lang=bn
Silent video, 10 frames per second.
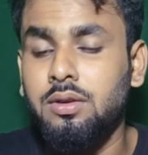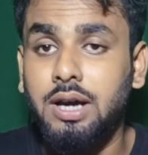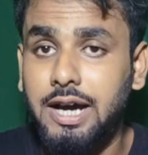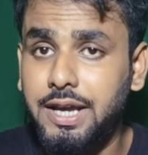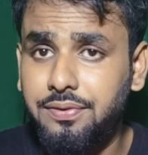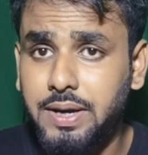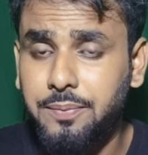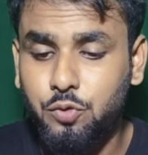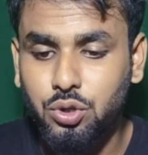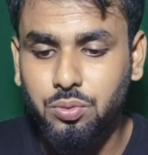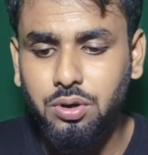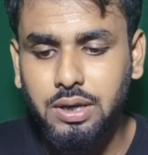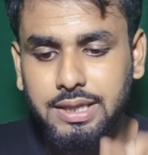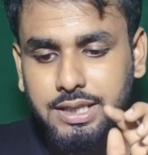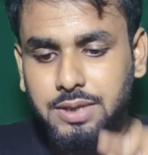হাই ফাইভ করে দেবো
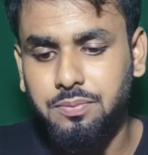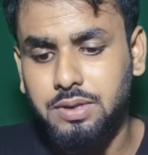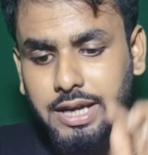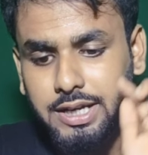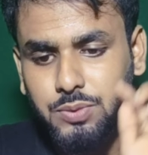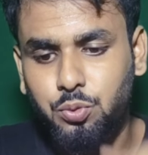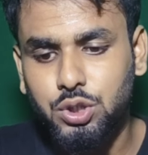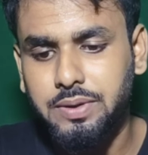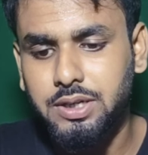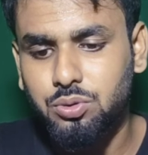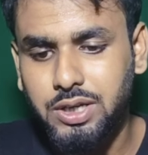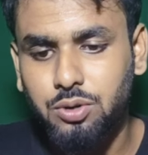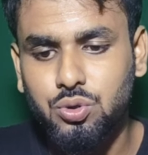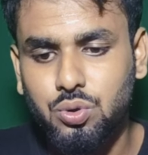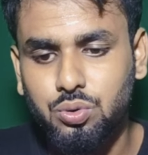দেখতেন দেখেন যে প্রতিবার কিন্তু
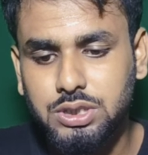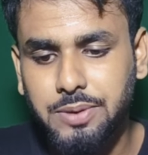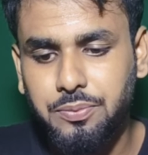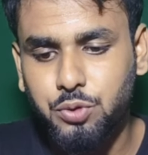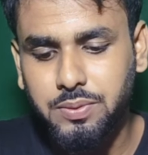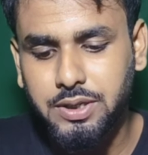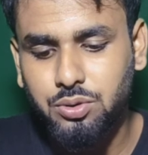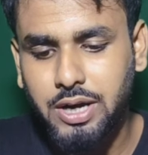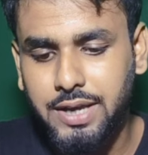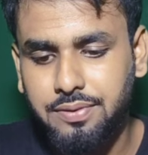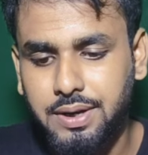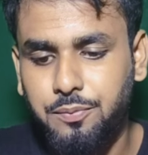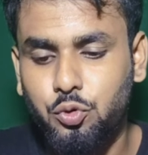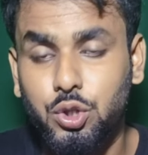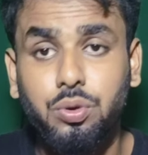এগুলো শো করছে আমি প্রতিবার কিন্তু হাই ফাইভ
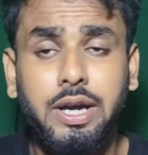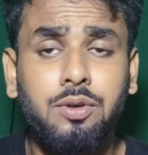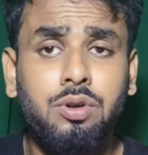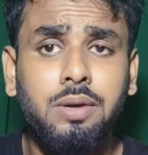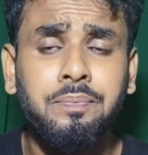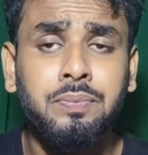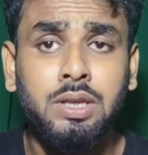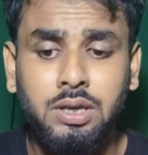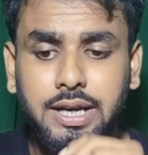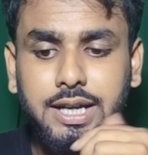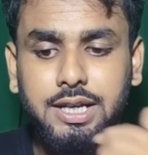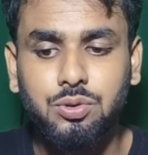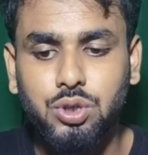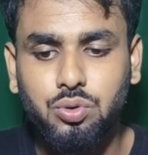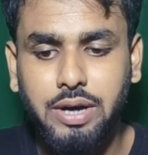করে দেবো কেননা এটা
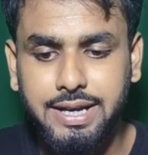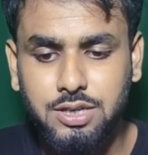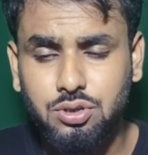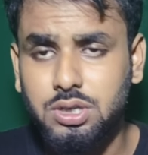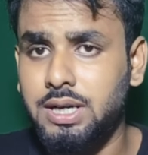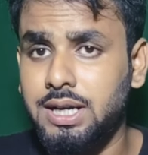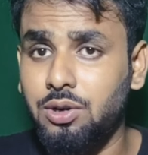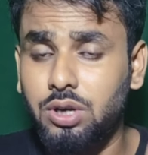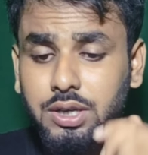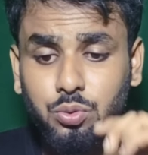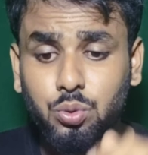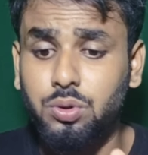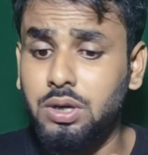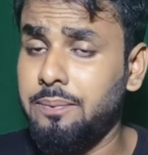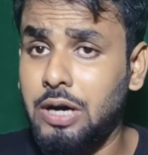কিন্তু একটু হাই রেজলিউশন না হলে কিন্তু
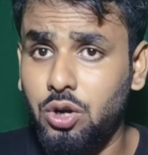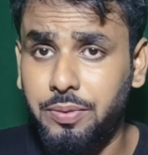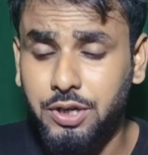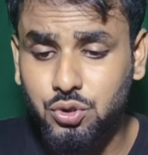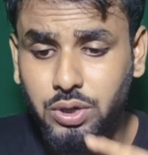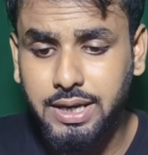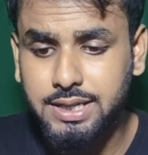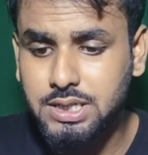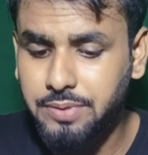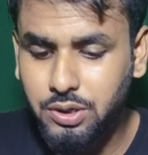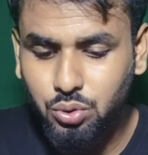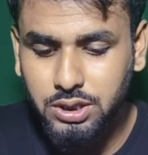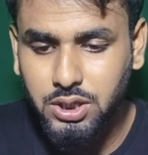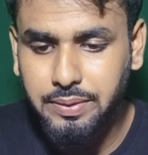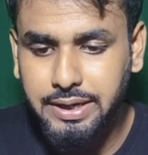ভালো হবে না সো এই কাজটা আমাকে করে
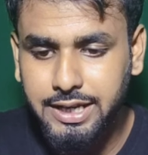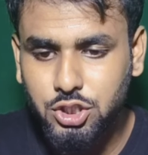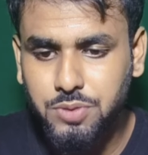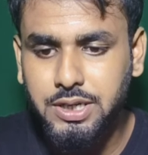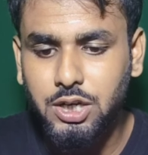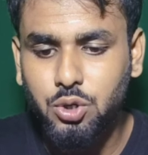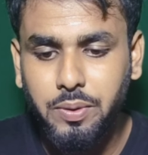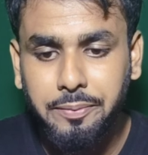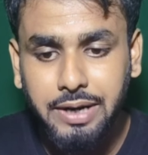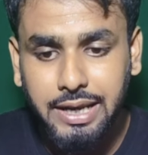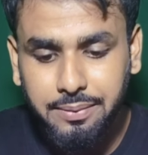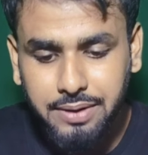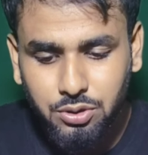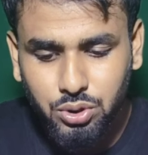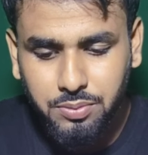দিতে হবে নেক্সট অপশানে ক্লিক করবো এবার
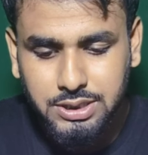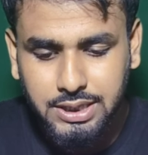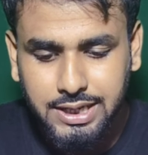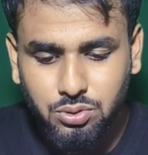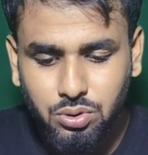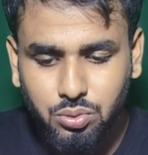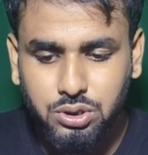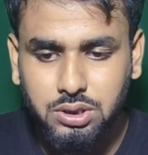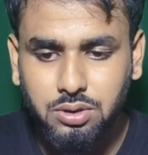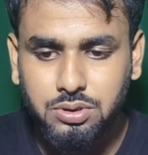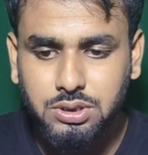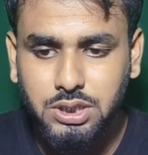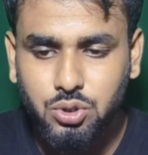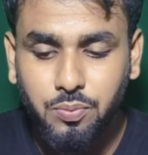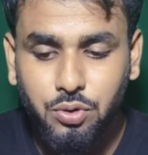এবার কিন্তু আমার যে কাজগুলো করতে হচ্ছে
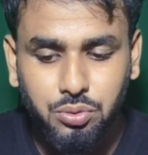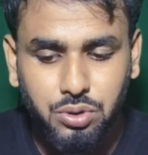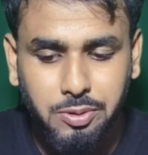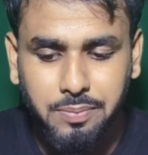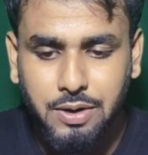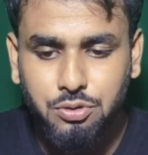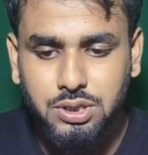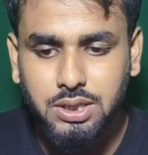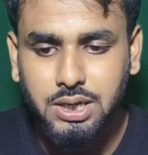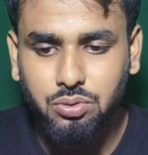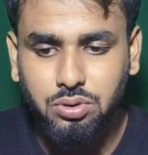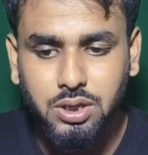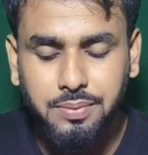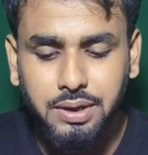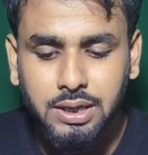সবগুলো কিন্তু আমার মাউসের দ্বারা করতে
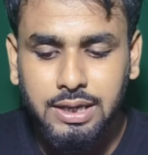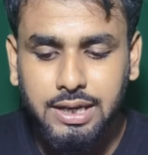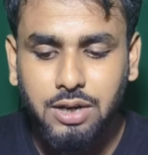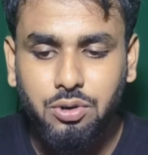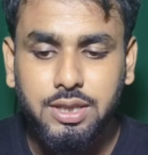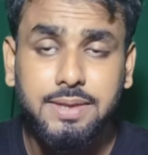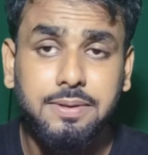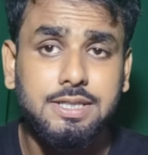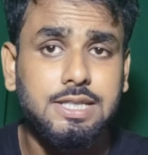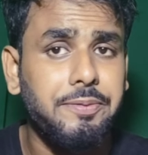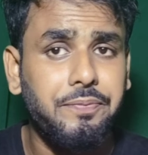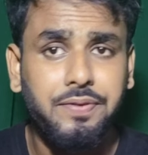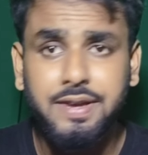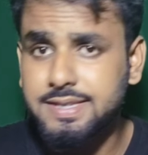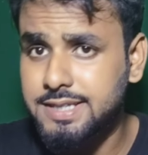হবে কারণ দেখতে পাচ্ছি যে আমি
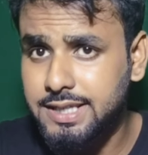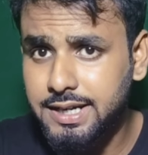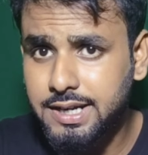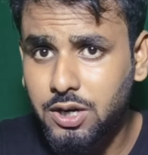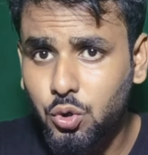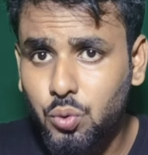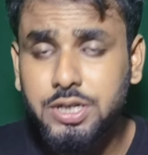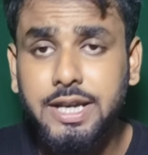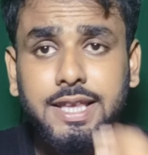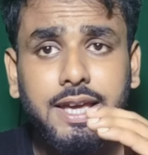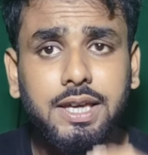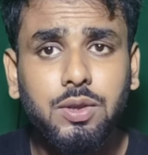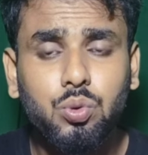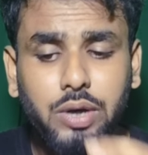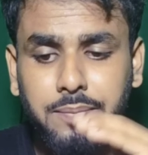ফেস যেদিকে ট্র্যাক করবো সেদিকেই
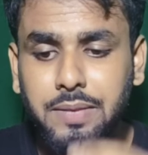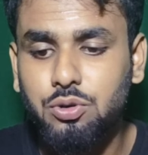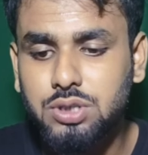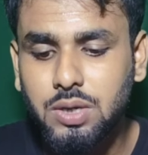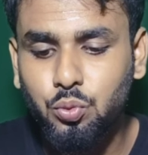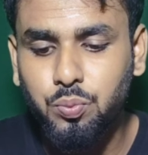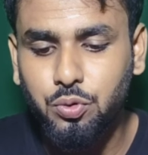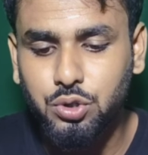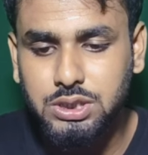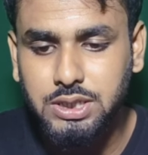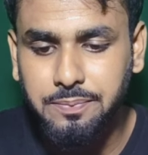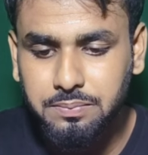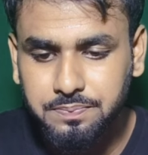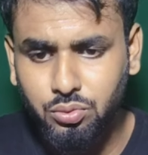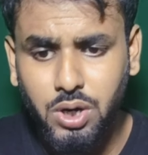কিন্তু এই মাউসটা মুভ করছে
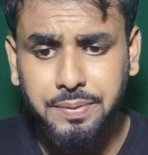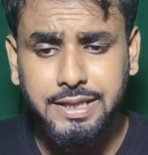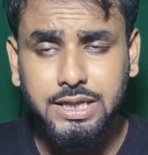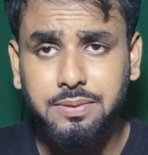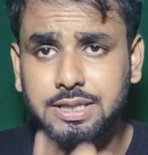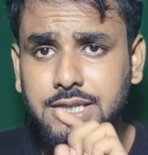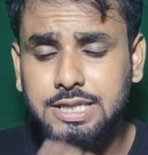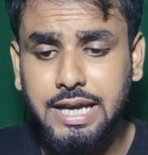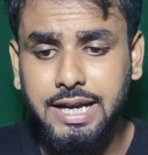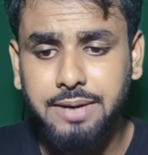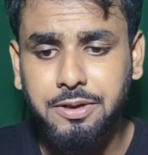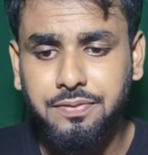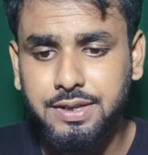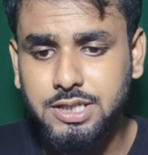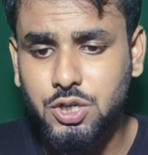তো আপনি দেখতে পাচ্ছেন যে এখানে আমার
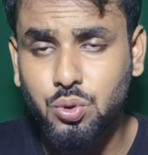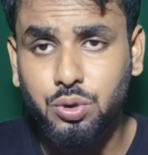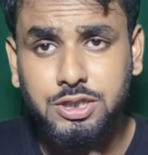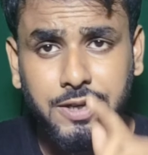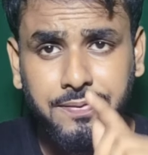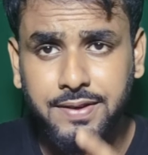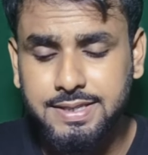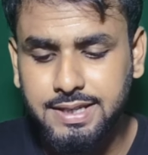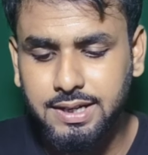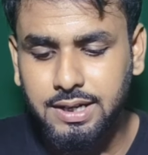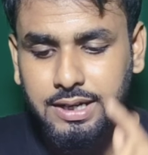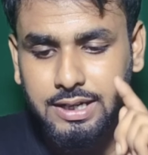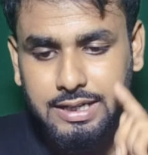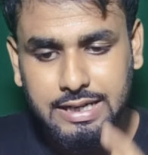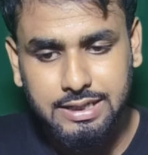ফেসটা শো করছে ফেসের
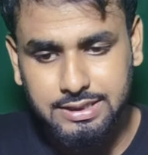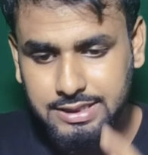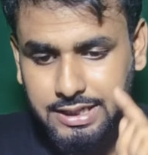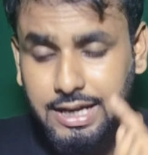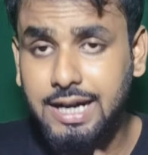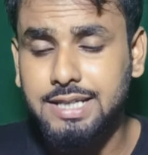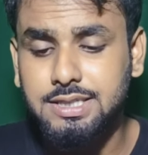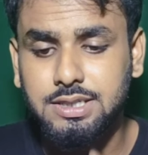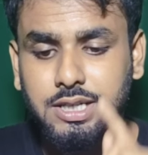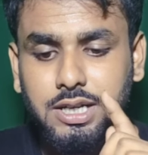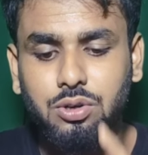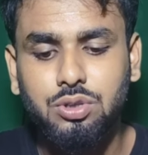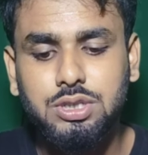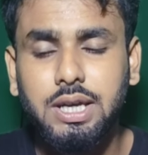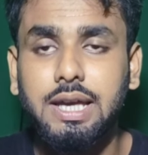যে কাজ সেটা হলো
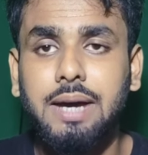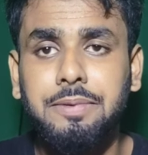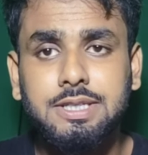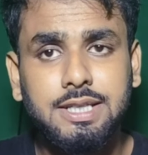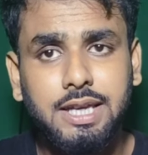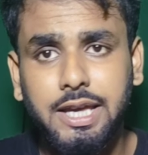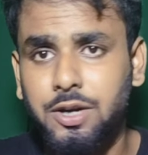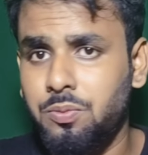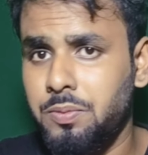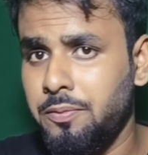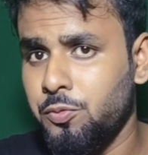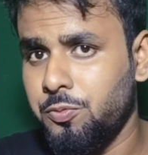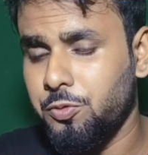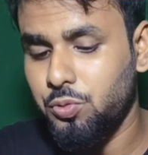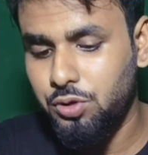যে আমি যেদিকে এরকমভাবে মুভ
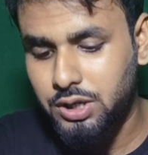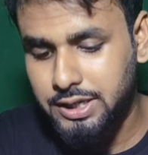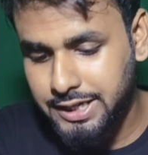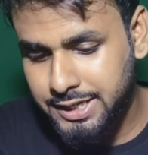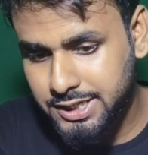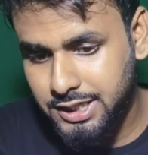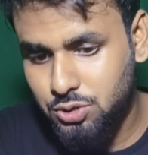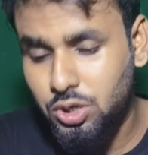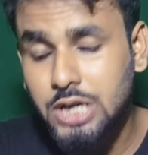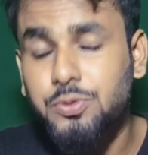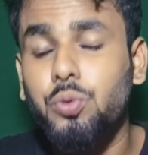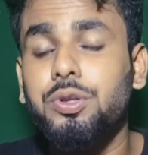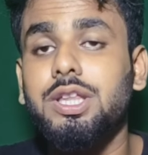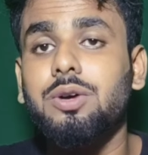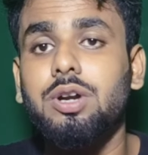করব ঠিক নিচের দিকে চলে আসবে ওপর
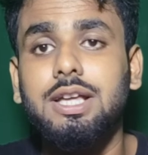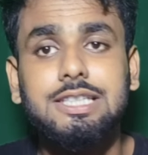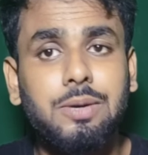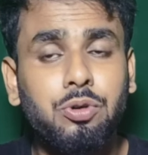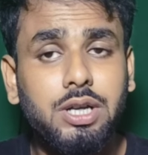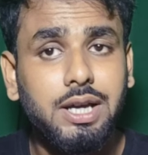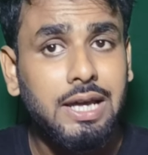দিকে করলে যেমনটা